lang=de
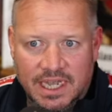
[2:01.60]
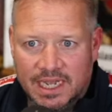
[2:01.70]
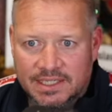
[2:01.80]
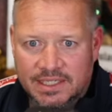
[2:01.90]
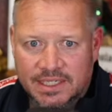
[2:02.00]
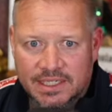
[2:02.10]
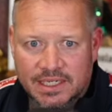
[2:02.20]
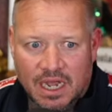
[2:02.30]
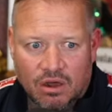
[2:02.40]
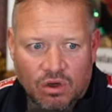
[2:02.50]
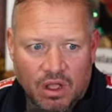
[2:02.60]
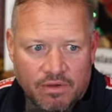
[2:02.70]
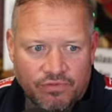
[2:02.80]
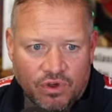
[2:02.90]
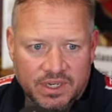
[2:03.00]
Artikel auch
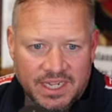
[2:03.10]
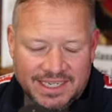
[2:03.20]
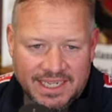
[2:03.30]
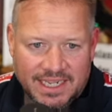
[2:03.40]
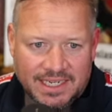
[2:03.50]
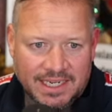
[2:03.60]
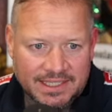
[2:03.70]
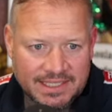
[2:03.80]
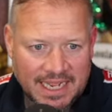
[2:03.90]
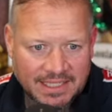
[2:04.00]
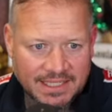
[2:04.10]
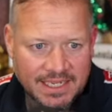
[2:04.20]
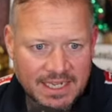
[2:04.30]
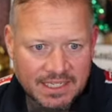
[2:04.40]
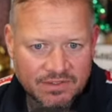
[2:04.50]
von der Taz.
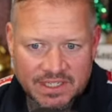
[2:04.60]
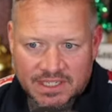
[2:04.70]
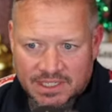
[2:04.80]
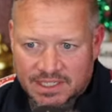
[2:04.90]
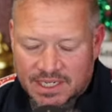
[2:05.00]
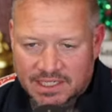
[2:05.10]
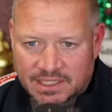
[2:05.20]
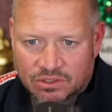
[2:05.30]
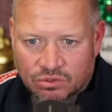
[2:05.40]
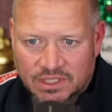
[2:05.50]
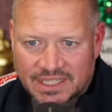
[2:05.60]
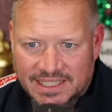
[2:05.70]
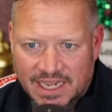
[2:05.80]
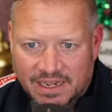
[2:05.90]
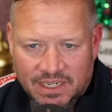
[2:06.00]
Ich weiß, dass die Taz natürlich
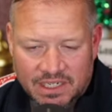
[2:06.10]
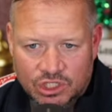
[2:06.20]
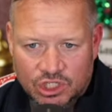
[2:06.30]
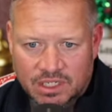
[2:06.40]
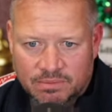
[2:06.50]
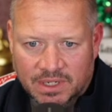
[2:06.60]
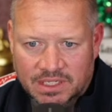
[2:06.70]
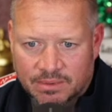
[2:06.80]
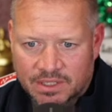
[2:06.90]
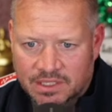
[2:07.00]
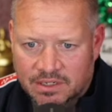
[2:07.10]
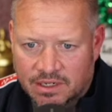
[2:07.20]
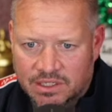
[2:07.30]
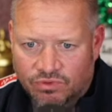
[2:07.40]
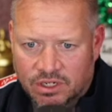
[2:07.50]
sehr weit links steht, das macht es aber nichts.
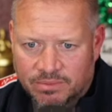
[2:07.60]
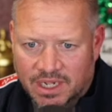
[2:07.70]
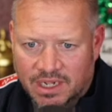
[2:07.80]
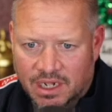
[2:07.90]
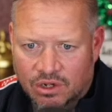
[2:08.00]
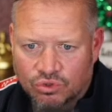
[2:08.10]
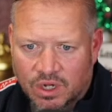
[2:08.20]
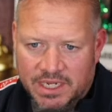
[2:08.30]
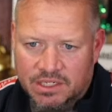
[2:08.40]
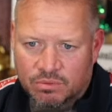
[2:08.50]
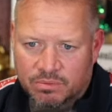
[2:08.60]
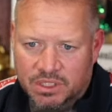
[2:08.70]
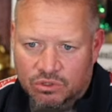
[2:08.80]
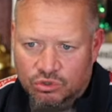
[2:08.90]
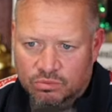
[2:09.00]
Ist von dem äh, Autor an, der über
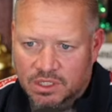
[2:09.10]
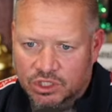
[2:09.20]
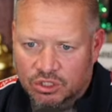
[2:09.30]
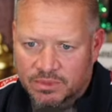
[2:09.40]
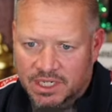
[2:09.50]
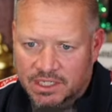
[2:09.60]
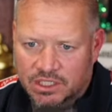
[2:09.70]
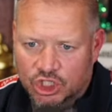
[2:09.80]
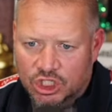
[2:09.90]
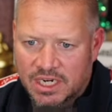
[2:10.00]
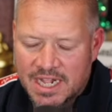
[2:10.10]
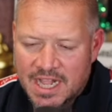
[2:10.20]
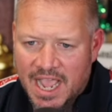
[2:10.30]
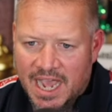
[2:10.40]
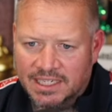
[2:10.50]
mich auch schon mal geschrieben hat, einen kritischen
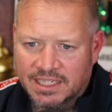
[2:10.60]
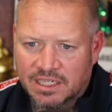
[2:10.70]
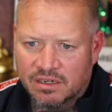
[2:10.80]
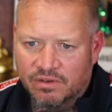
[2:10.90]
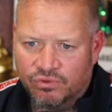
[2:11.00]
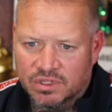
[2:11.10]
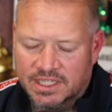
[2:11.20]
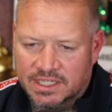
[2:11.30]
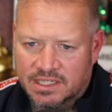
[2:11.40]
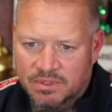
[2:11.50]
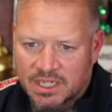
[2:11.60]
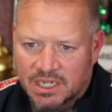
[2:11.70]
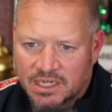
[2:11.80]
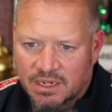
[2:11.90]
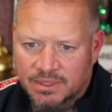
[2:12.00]
Artikel vor sechs, sieben
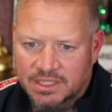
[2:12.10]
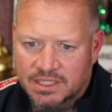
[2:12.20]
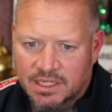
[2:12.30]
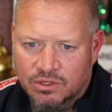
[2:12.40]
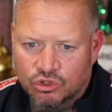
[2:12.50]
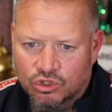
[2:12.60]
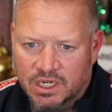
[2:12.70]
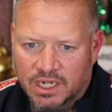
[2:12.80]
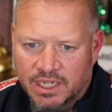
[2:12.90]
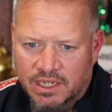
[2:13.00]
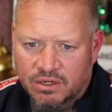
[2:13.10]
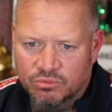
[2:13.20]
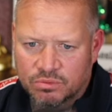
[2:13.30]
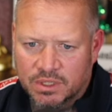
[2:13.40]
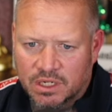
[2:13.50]
Jahren, aber das ist dann auch schon lange her. Da
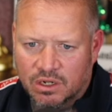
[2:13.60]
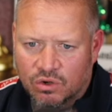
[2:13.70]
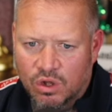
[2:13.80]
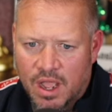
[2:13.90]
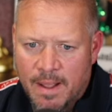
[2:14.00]
muss man dann auch